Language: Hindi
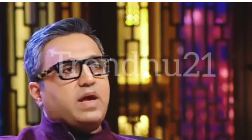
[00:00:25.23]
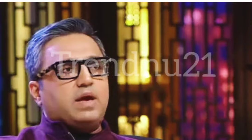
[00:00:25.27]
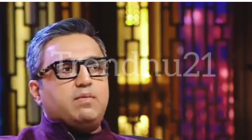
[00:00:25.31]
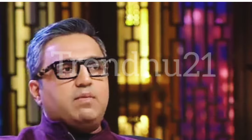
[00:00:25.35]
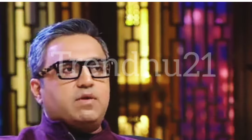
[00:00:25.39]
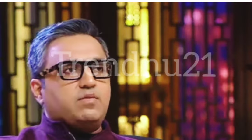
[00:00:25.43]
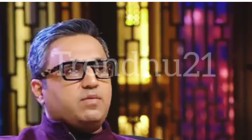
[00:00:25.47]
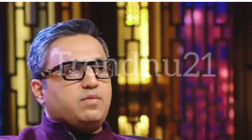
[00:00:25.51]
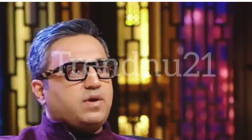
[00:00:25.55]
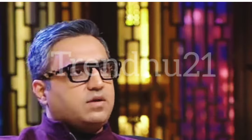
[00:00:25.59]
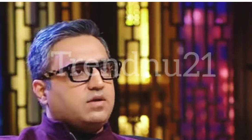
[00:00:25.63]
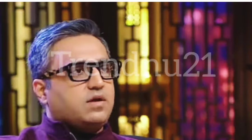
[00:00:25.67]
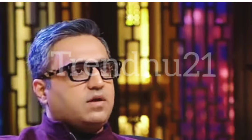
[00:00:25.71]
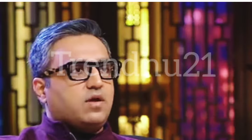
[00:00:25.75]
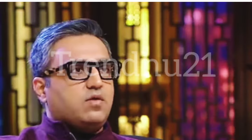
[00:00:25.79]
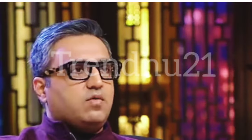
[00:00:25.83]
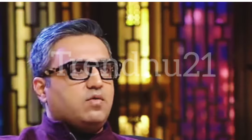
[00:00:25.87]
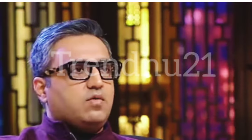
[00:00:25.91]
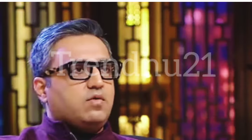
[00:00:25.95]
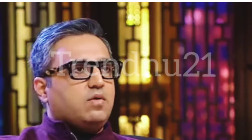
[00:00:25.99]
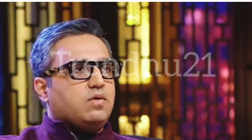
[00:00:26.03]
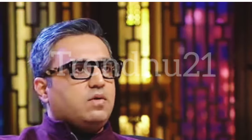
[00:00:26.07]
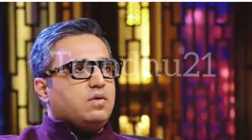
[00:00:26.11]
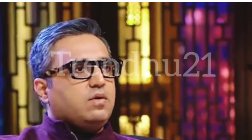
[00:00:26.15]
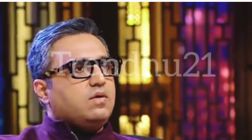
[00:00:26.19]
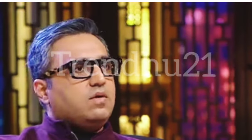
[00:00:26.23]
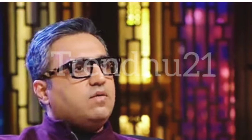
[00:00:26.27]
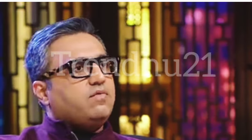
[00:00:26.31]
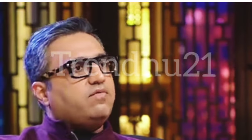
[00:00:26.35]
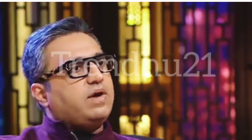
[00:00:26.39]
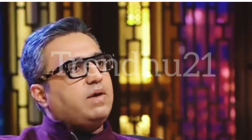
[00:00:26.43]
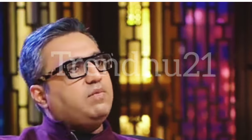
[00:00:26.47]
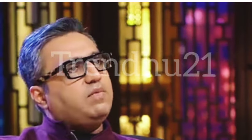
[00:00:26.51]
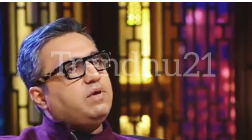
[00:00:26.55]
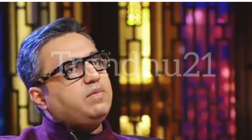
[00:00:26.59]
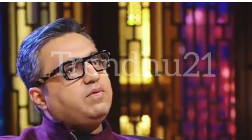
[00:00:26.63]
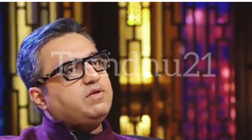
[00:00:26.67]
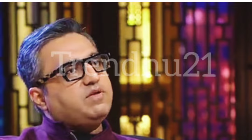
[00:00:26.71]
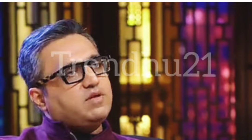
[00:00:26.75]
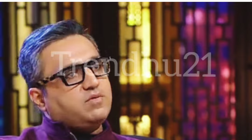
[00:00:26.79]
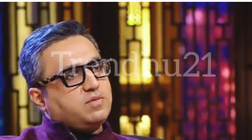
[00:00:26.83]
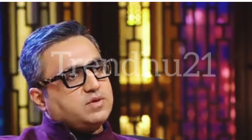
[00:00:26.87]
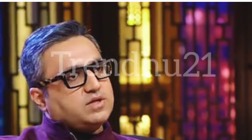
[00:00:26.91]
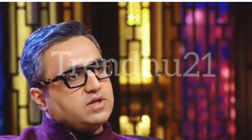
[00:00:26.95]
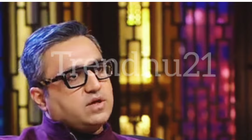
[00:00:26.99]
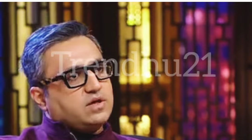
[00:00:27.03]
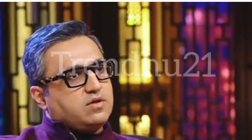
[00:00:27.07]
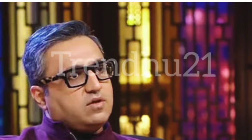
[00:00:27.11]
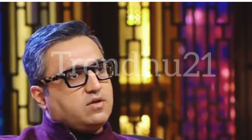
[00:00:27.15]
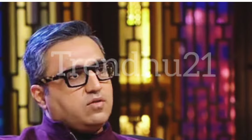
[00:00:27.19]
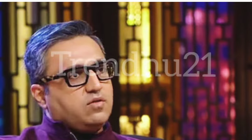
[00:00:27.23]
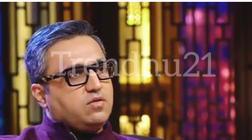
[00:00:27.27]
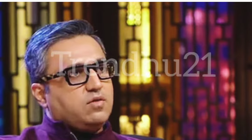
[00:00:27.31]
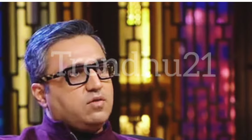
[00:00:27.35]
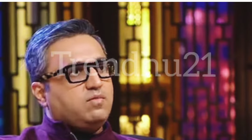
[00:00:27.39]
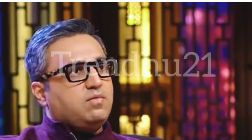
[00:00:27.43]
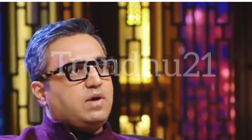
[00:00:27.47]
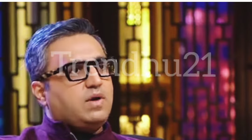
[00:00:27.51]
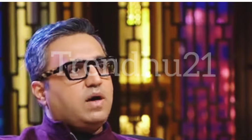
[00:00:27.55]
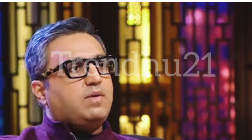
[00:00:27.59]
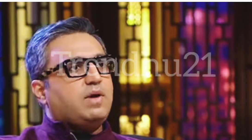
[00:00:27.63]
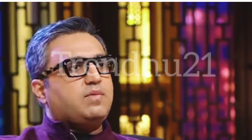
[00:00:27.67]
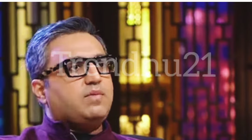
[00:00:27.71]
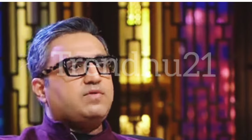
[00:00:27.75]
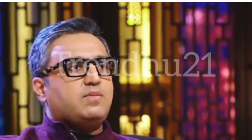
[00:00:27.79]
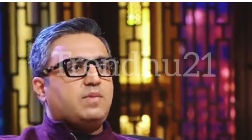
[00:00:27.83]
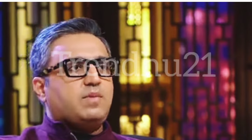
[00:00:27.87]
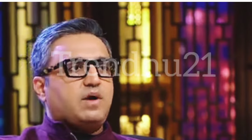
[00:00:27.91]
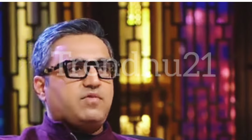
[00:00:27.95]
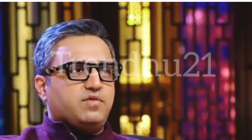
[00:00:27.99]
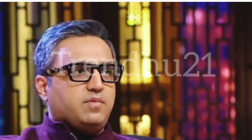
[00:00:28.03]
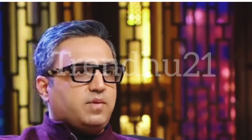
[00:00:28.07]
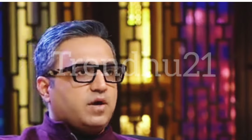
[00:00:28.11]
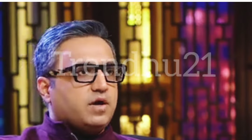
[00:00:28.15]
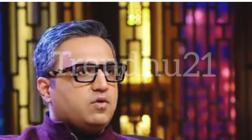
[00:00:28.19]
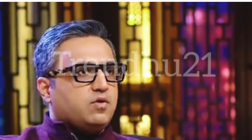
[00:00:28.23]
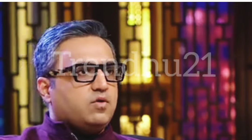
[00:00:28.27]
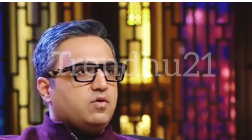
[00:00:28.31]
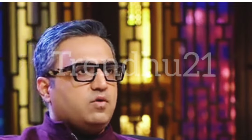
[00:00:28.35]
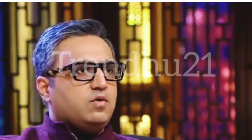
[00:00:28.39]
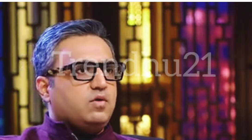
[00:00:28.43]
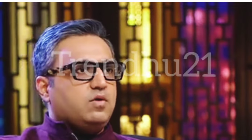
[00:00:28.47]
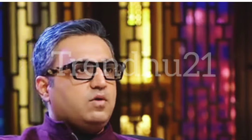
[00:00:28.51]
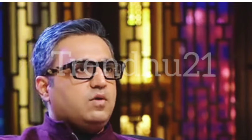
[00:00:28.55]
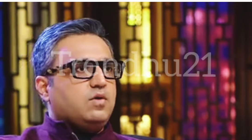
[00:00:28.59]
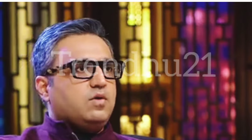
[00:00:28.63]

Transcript: टाइम बर्बाद कर रहे हो फैमिली बिजनेस में चले जाओ माँ बाप से माफी मांग लो